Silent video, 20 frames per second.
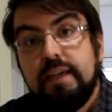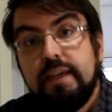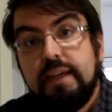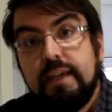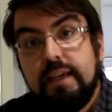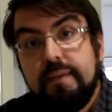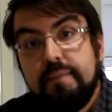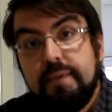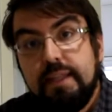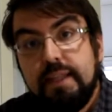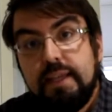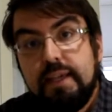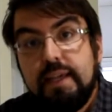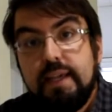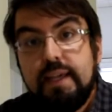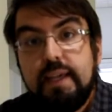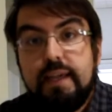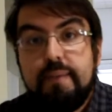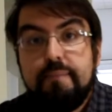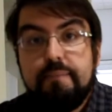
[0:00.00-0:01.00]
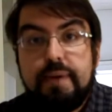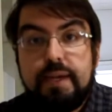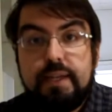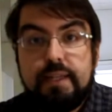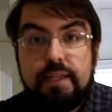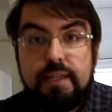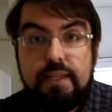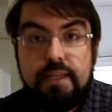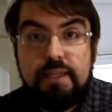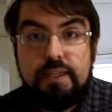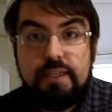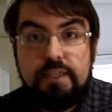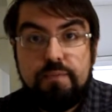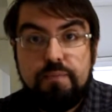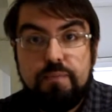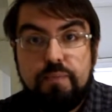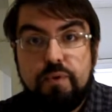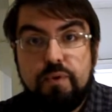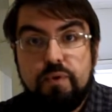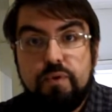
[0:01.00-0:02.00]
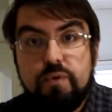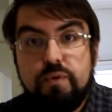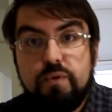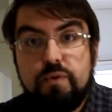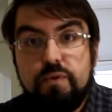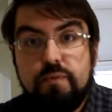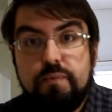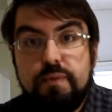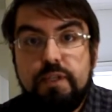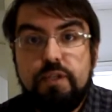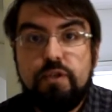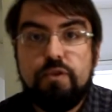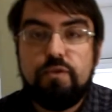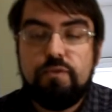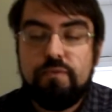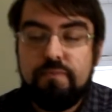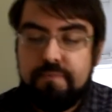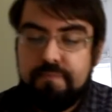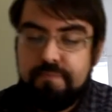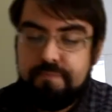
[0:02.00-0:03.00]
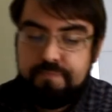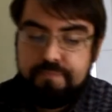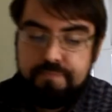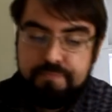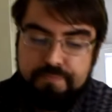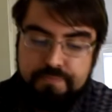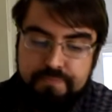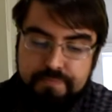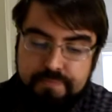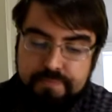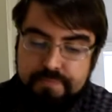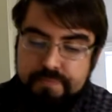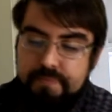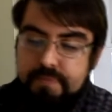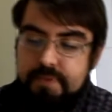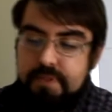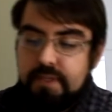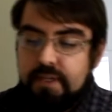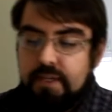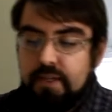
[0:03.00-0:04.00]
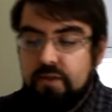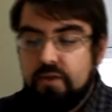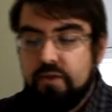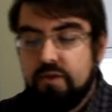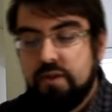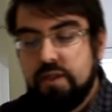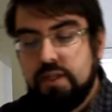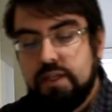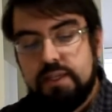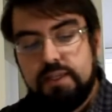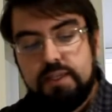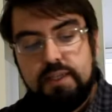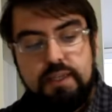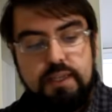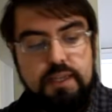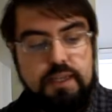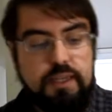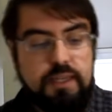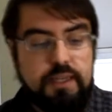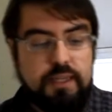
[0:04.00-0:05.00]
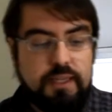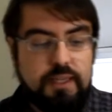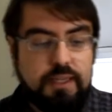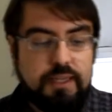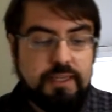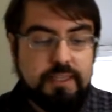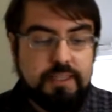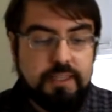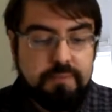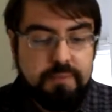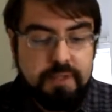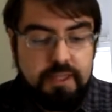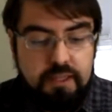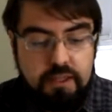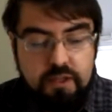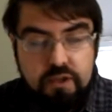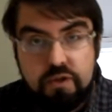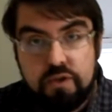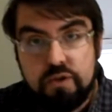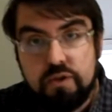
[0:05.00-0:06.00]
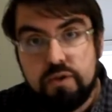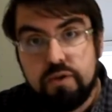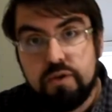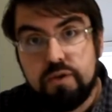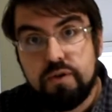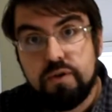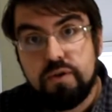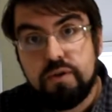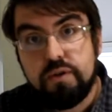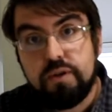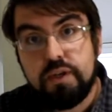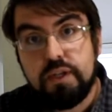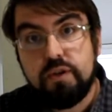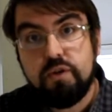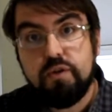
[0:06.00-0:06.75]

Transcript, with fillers: que mide en partes por billón. Entonces, eh, este medidor en